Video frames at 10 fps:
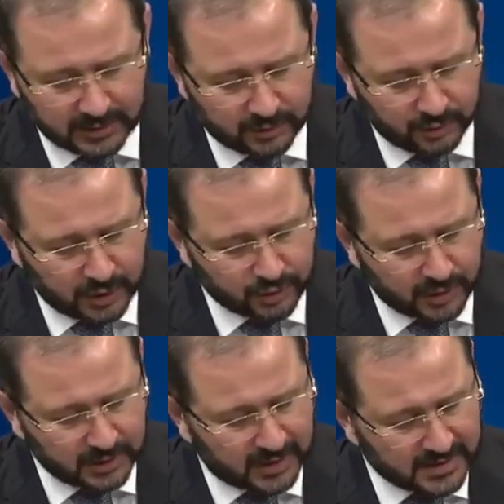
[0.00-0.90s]
Türkiye şu
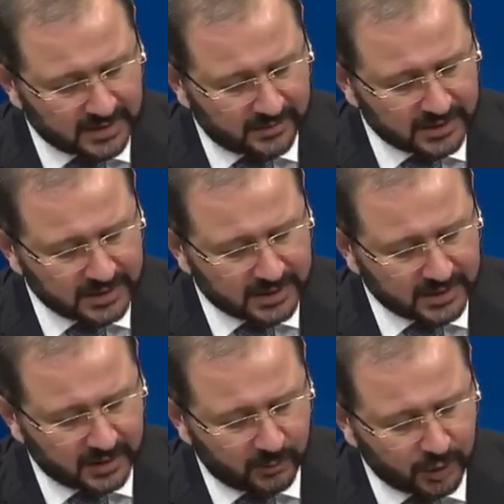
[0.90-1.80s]
anda Azerbaycan için
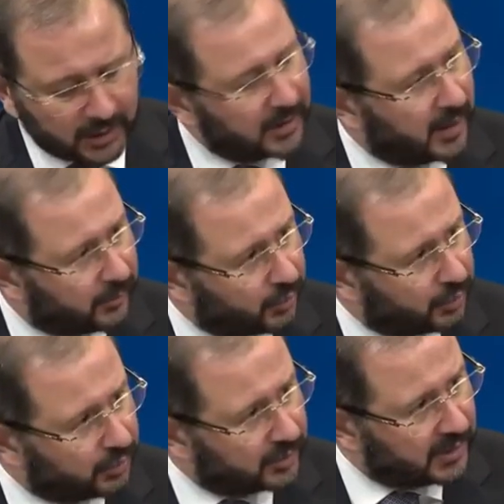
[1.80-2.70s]
tam olarak ne
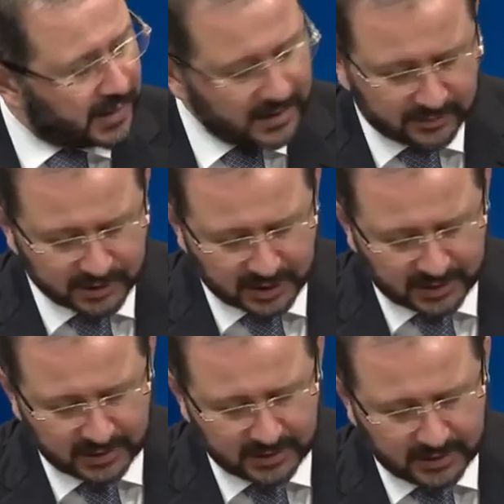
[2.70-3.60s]
yapıyor, neler yapacak?